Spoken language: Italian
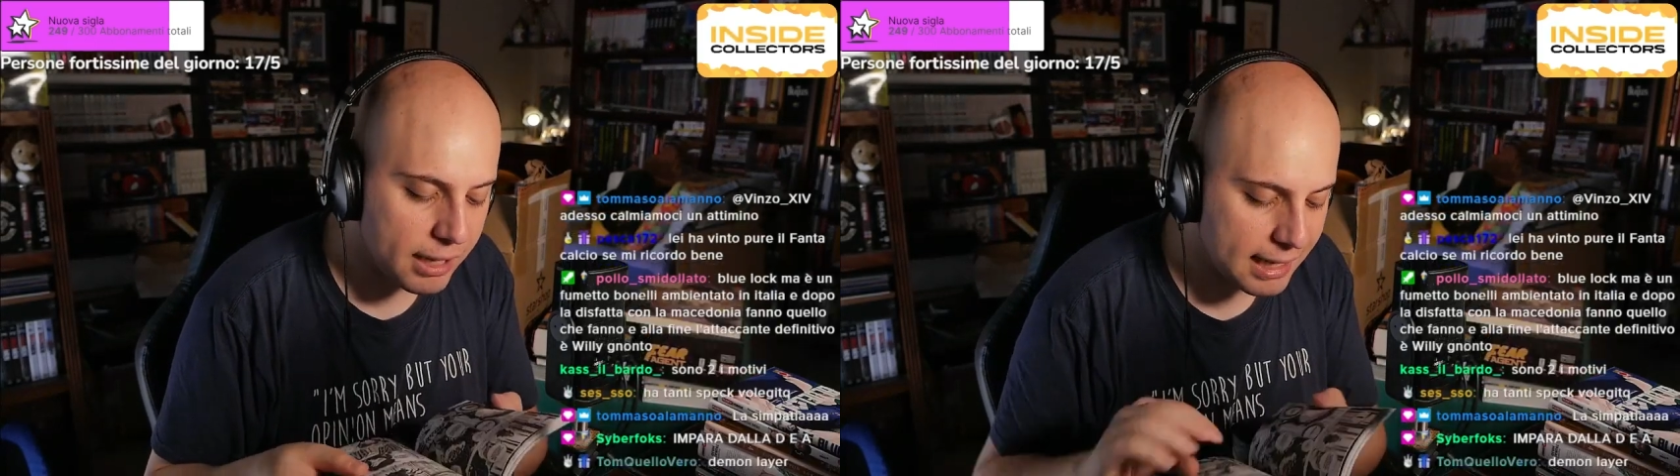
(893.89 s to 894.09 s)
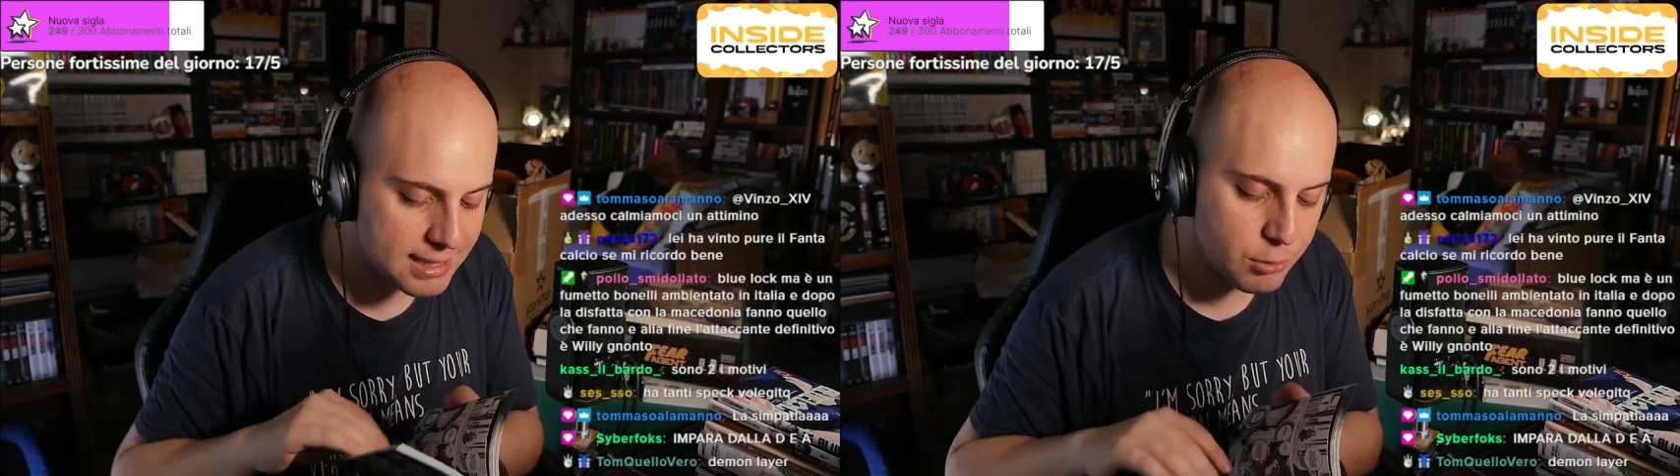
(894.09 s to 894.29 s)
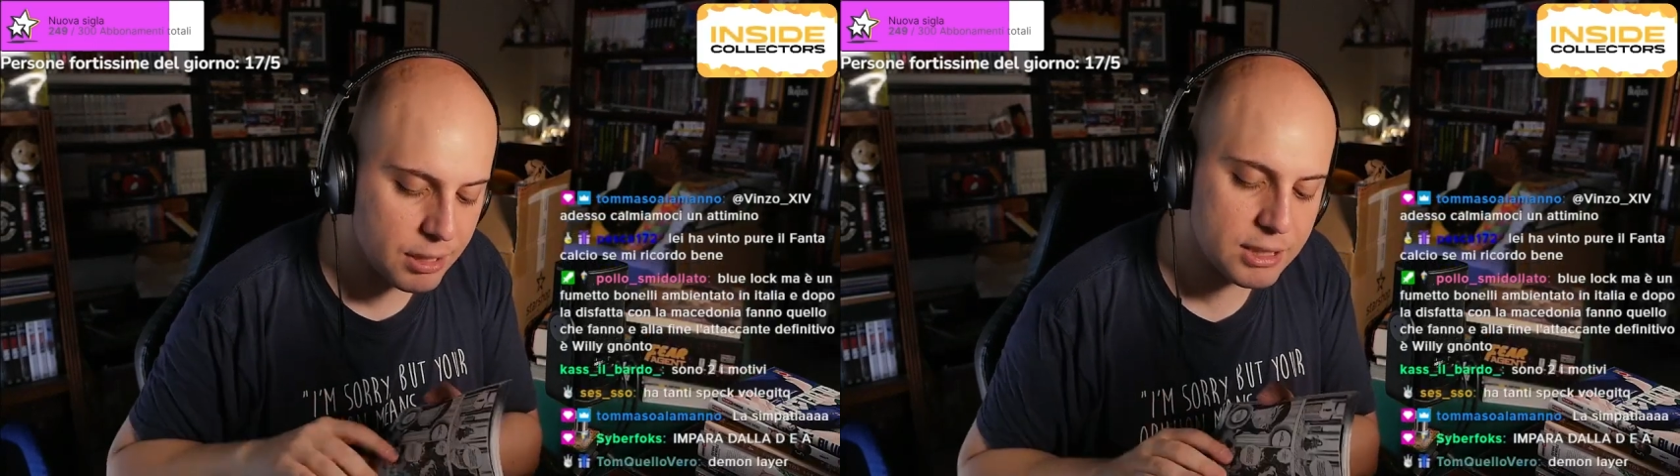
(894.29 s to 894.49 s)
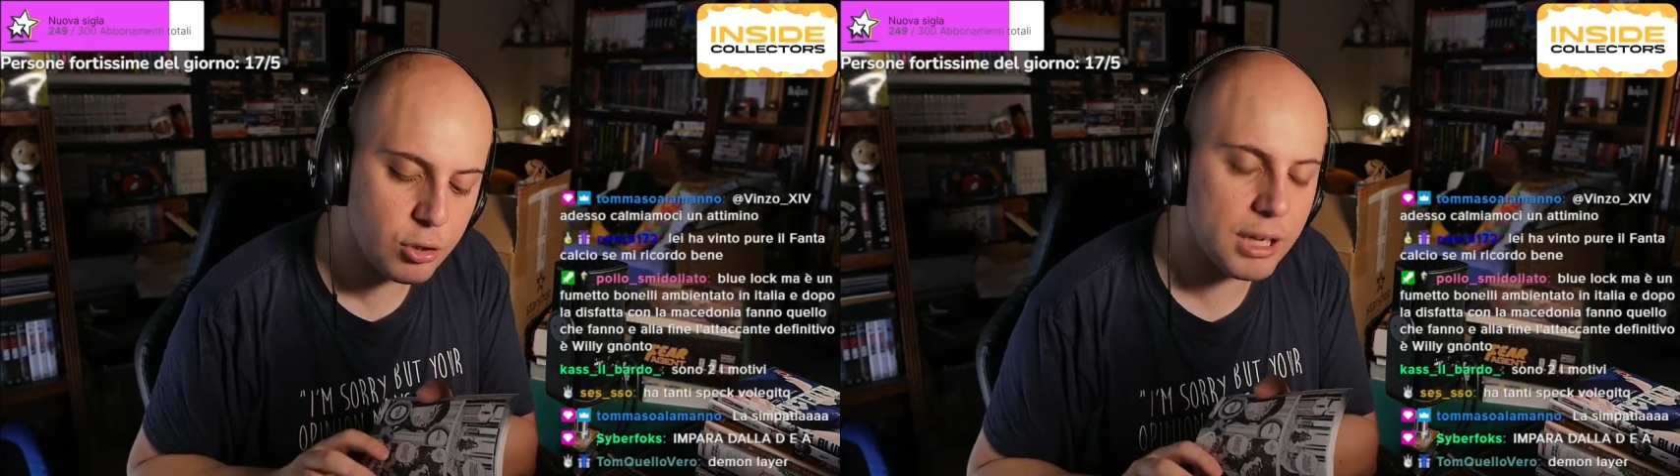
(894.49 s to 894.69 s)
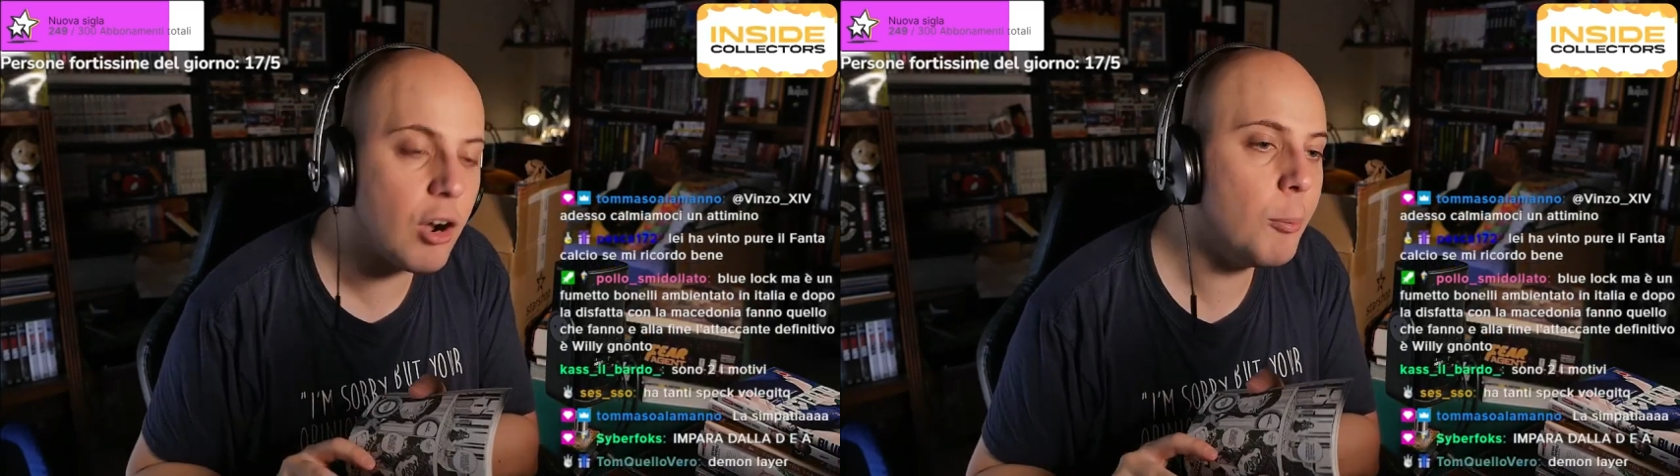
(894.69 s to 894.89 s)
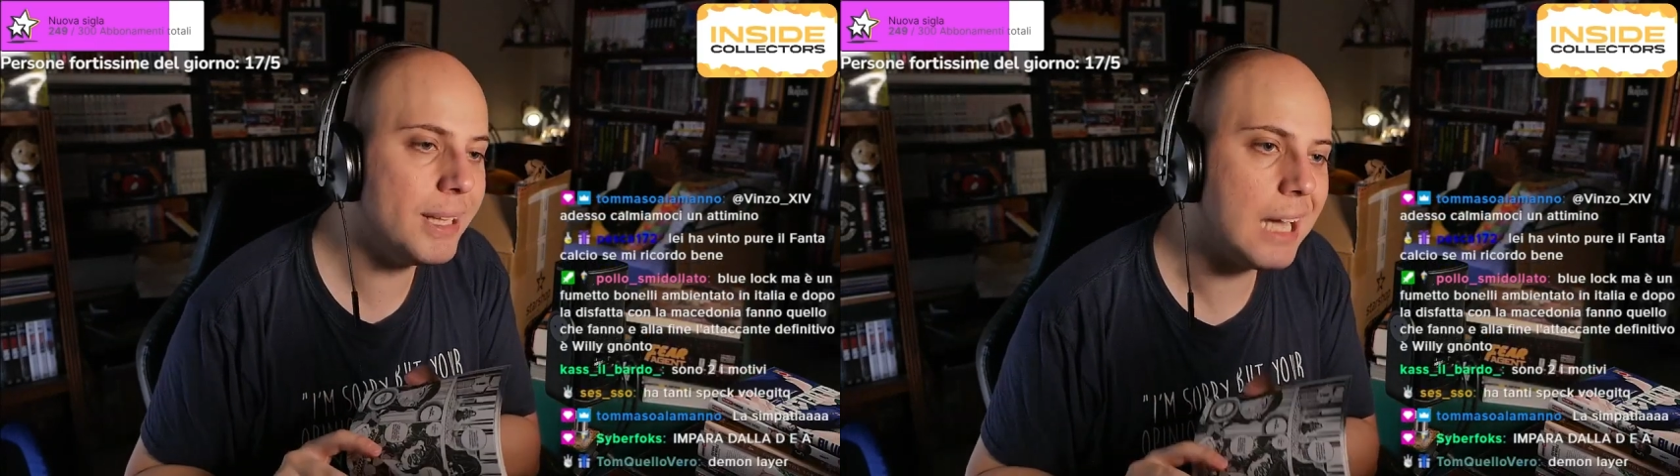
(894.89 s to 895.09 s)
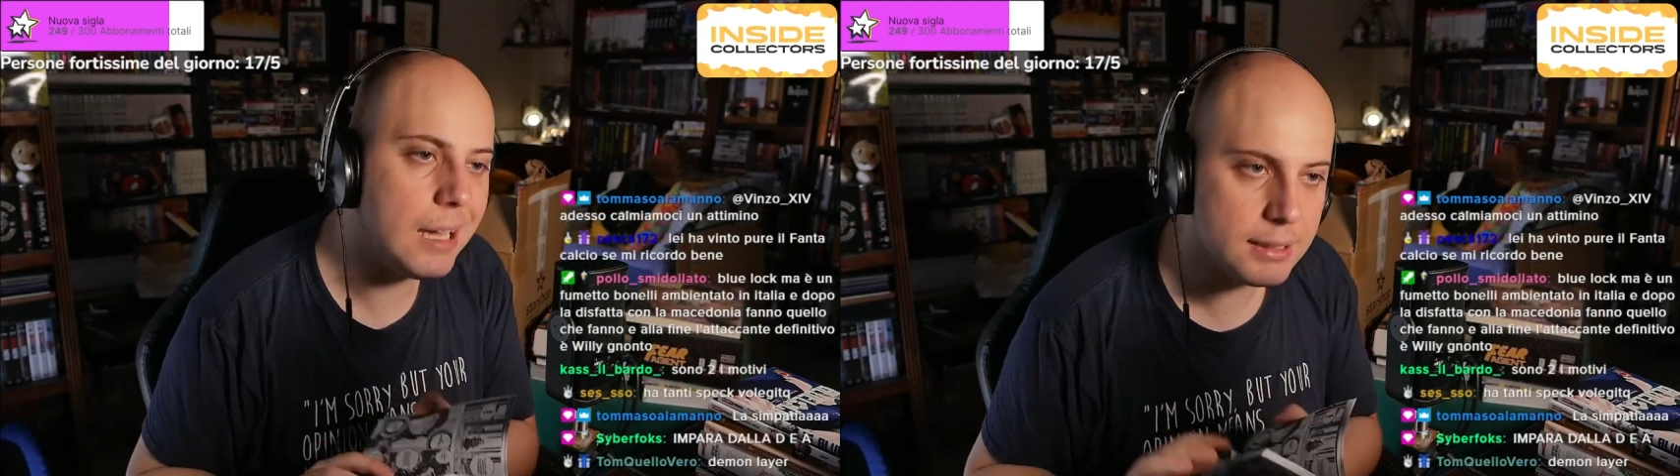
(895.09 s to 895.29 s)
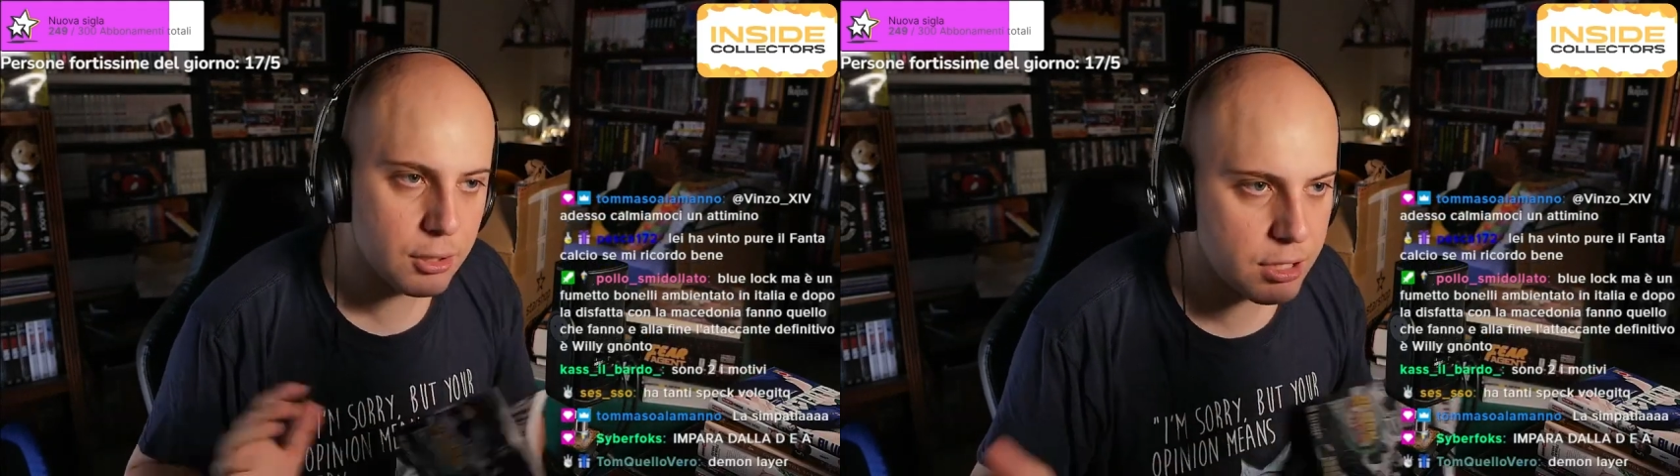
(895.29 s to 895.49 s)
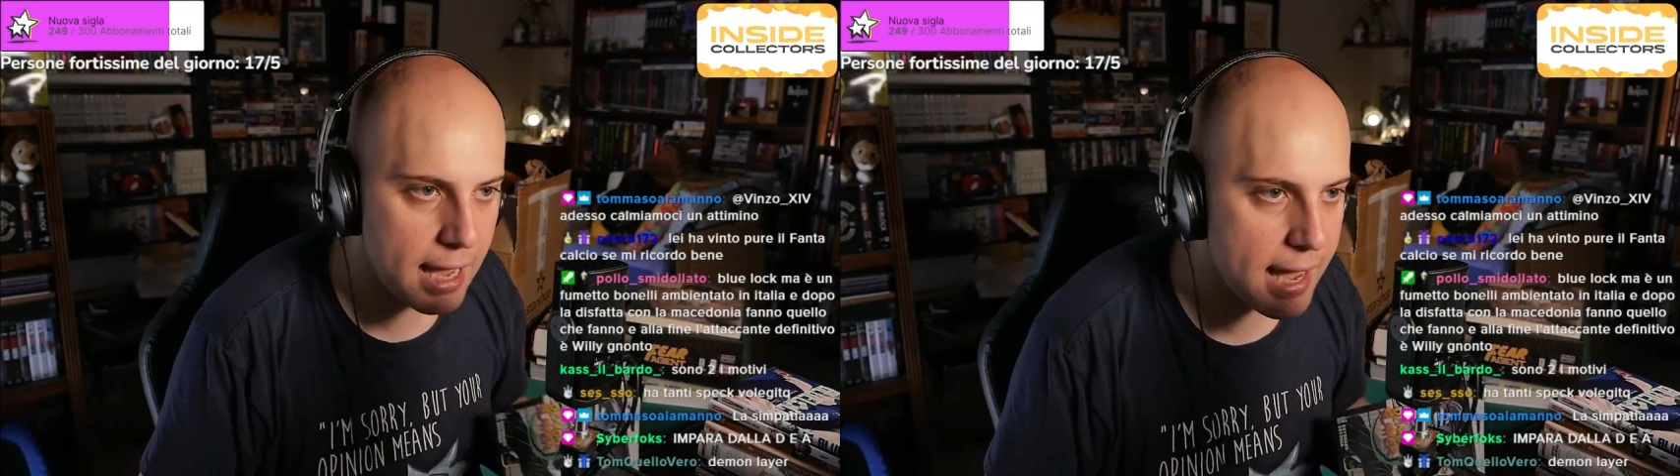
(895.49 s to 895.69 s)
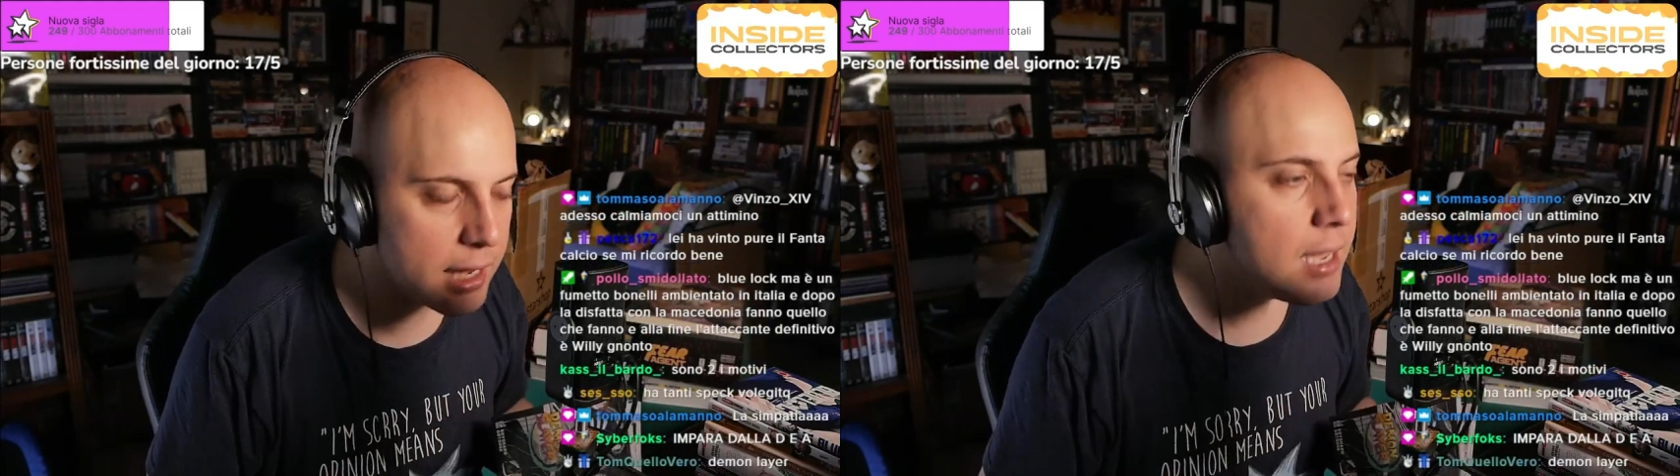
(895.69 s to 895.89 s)
ragazzi è una storia come tante
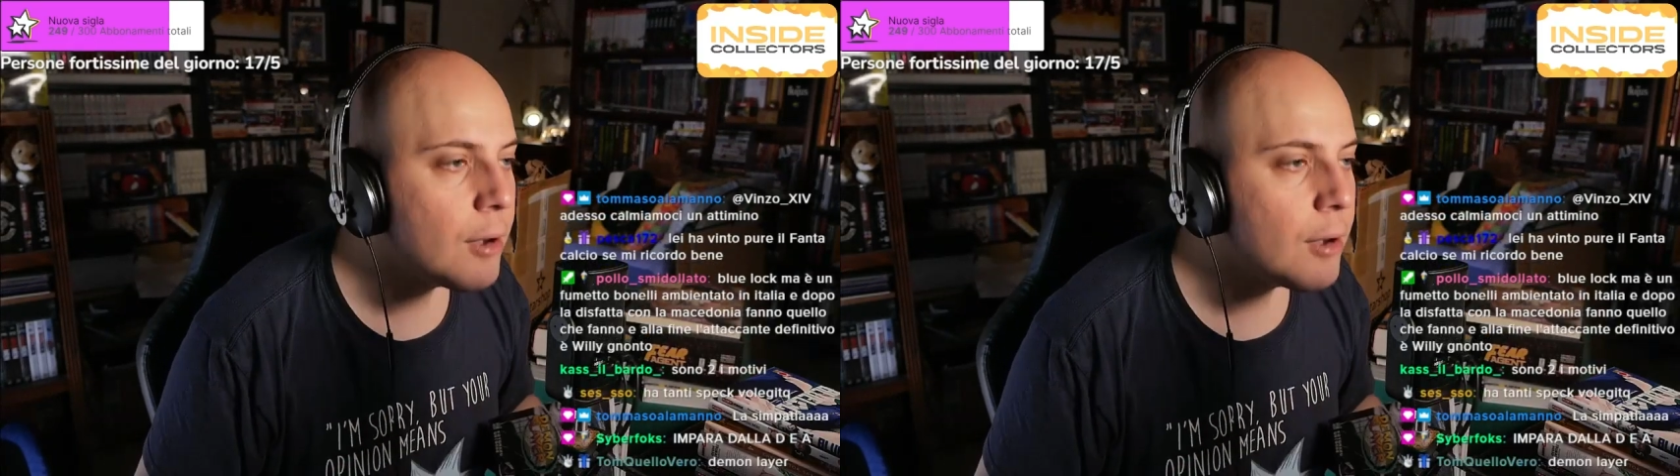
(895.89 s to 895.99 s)
ok